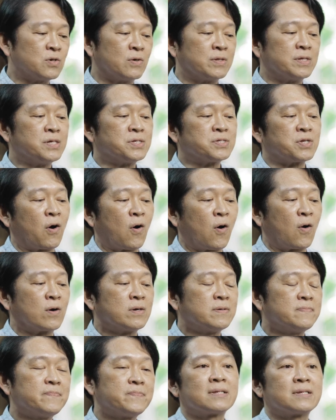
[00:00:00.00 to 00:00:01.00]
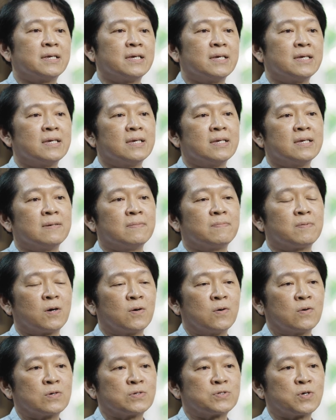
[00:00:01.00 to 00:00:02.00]
ส่วนที่สองที่พ
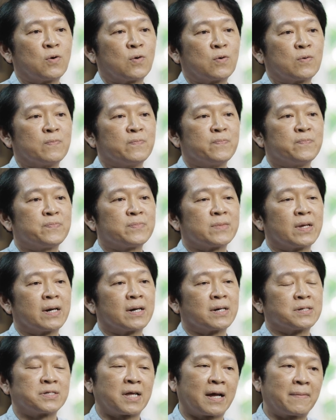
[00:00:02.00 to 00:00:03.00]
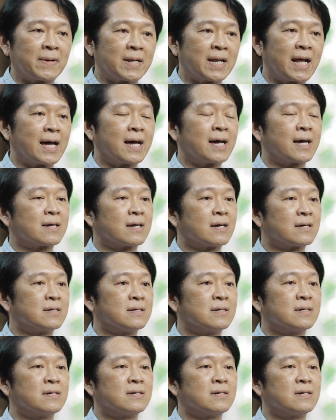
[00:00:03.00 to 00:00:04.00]
ระองค์ทรงสถาปนาก็
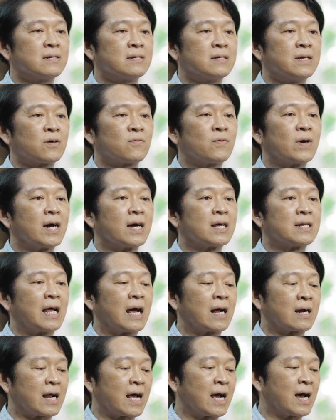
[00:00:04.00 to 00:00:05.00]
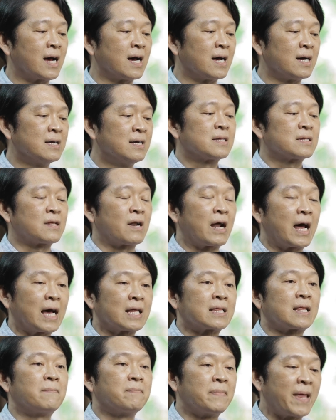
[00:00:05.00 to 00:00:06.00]
คือเรียกว่าดาราตรา
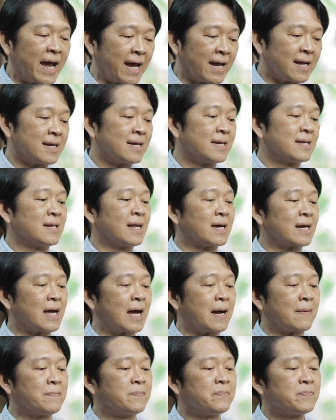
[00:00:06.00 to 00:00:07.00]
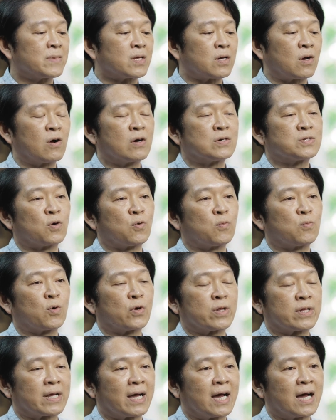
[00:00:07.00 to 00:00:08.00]
ตำแหน่งนะครับก็ทรงโป
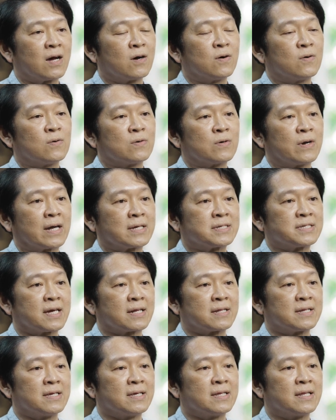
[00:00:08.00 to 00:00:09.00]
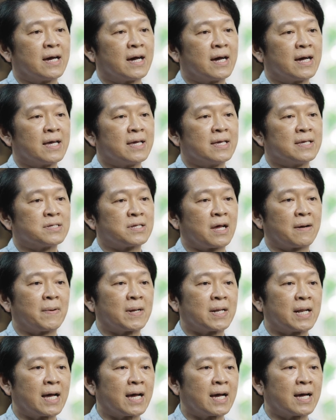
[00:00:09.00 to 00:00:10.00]
รดเกล้าหลังจากที่ได้สถา
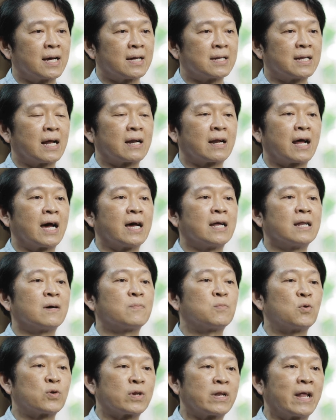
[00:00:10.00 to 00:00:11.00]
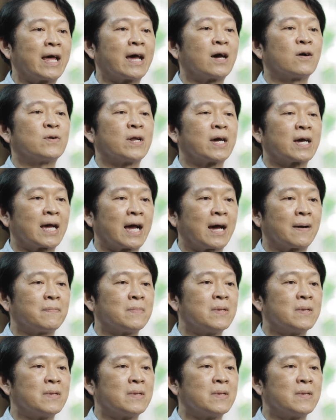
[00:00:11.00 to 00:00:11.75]
ปนาดาราไอราพจน์แล้วนะครับ